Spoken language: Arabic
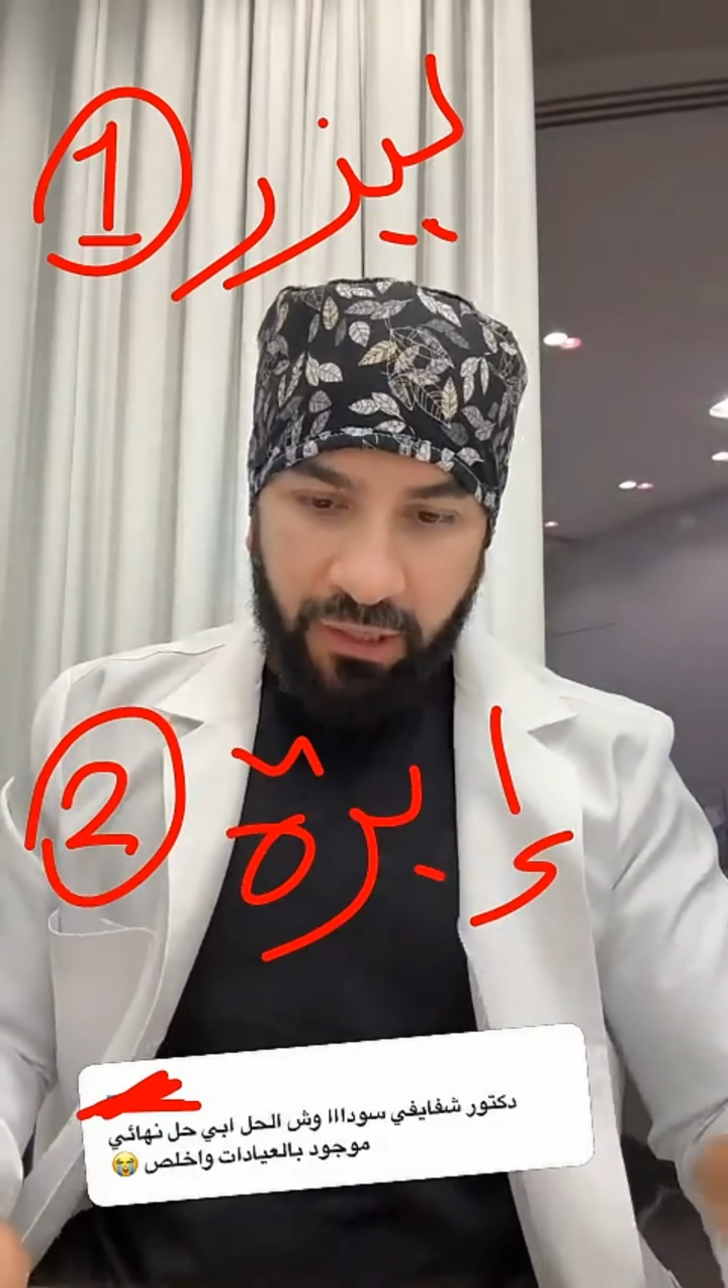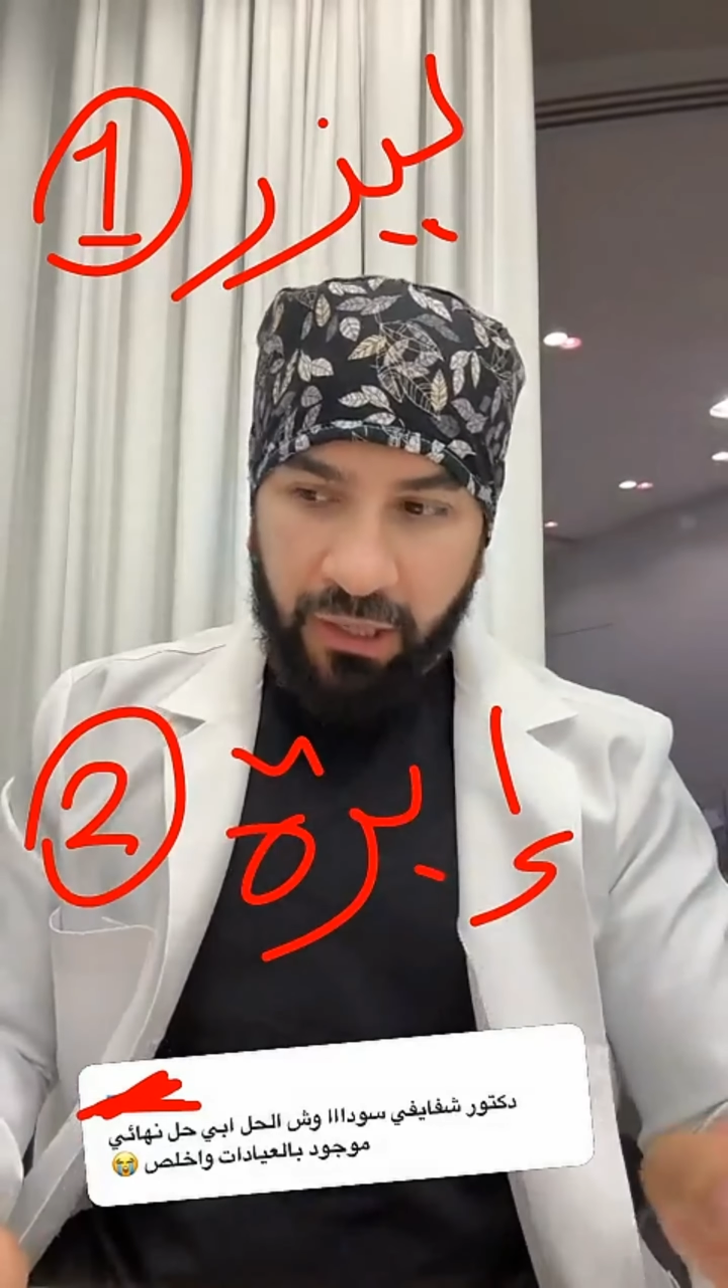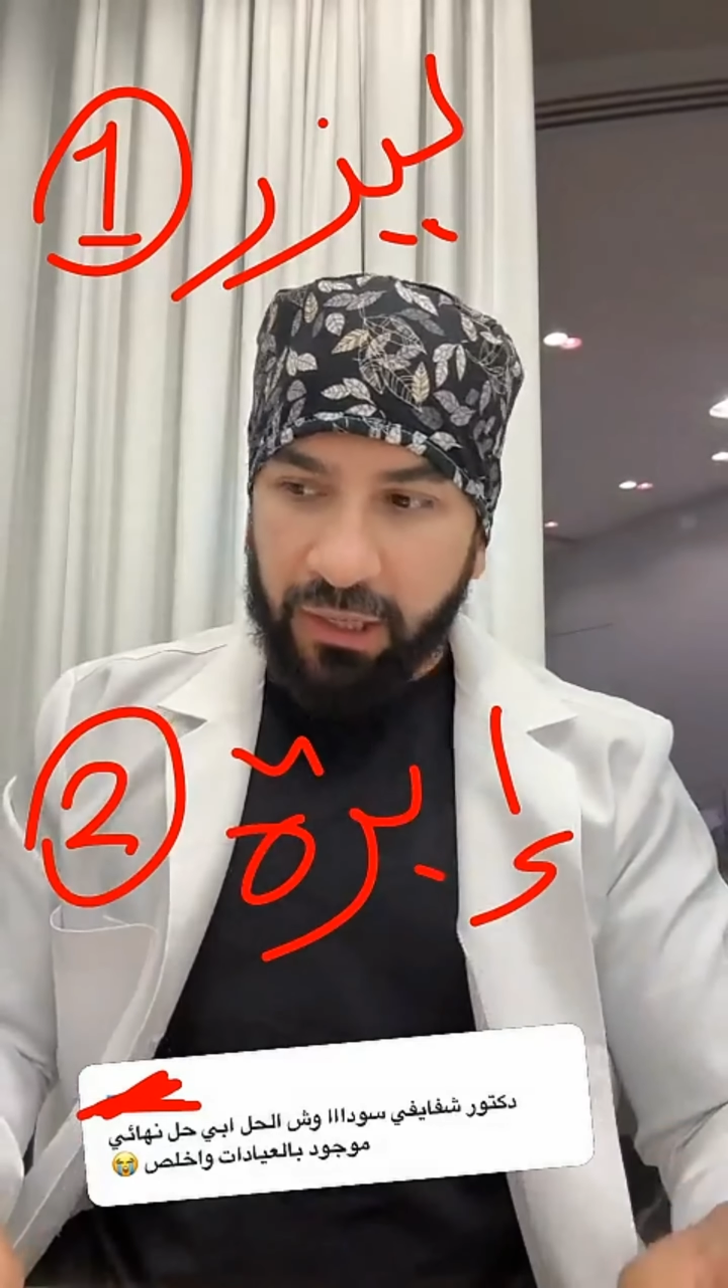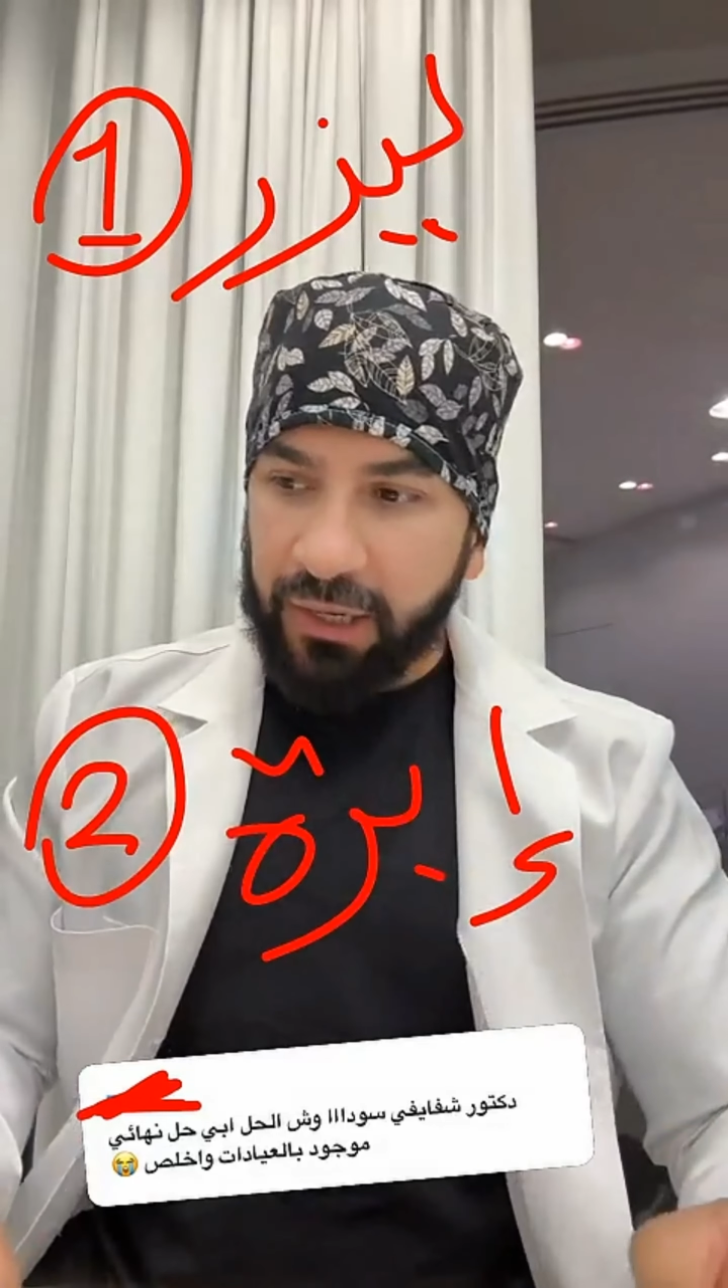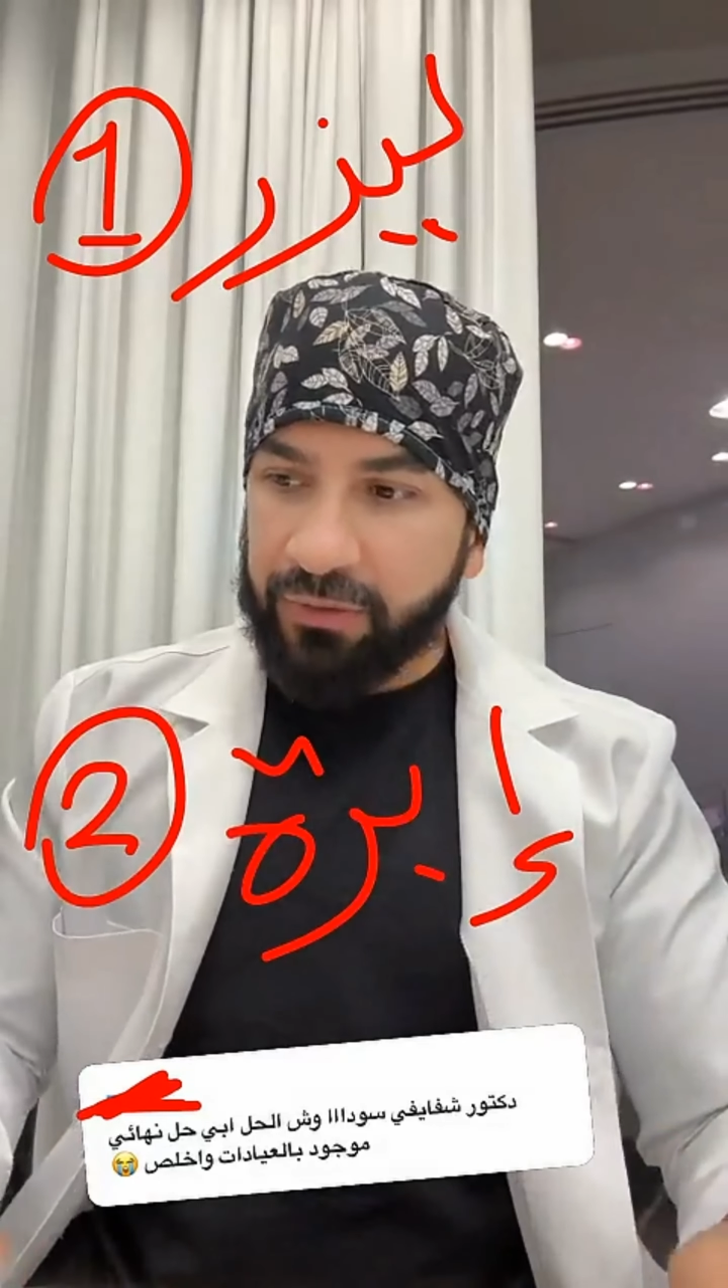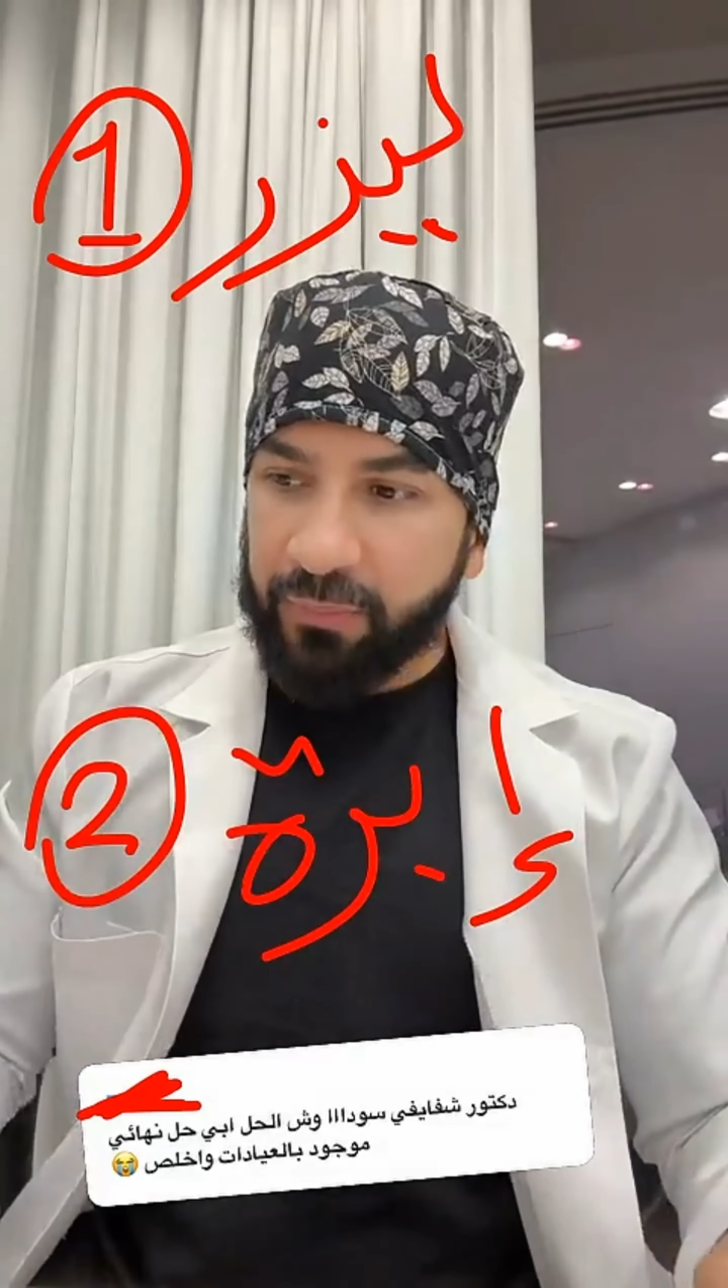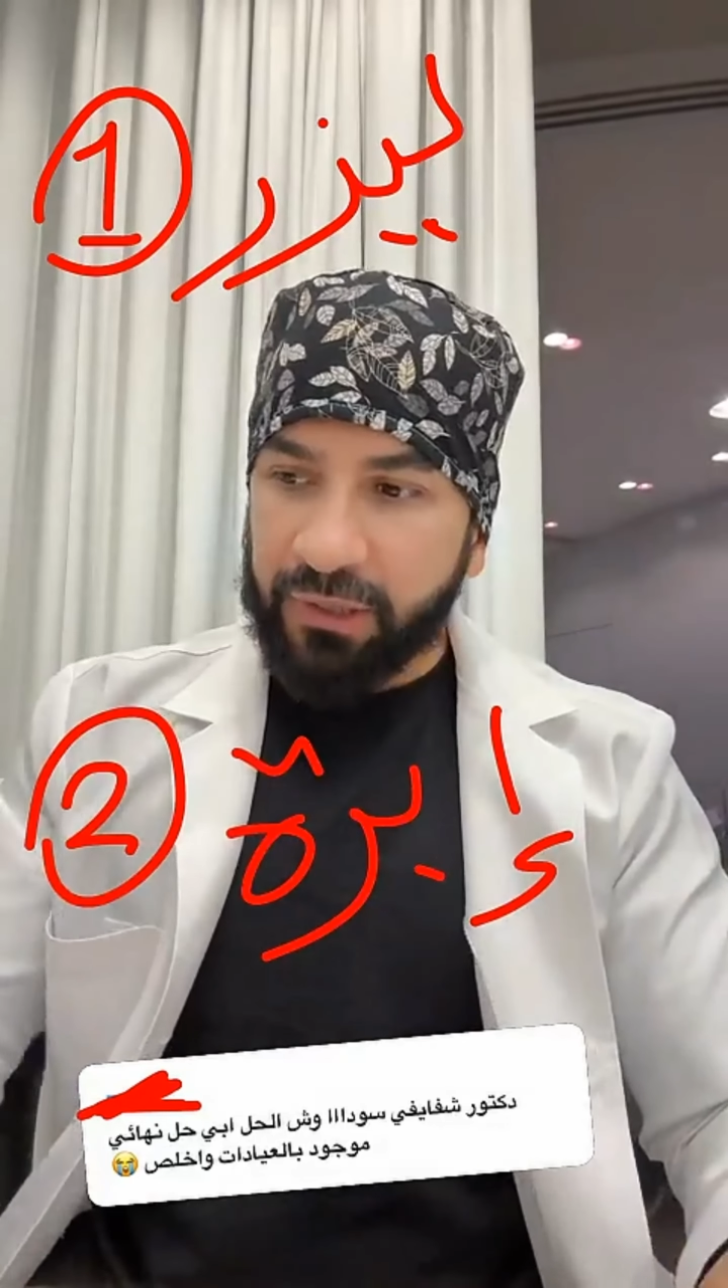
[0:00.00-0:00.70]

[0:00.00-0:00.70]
هل هذا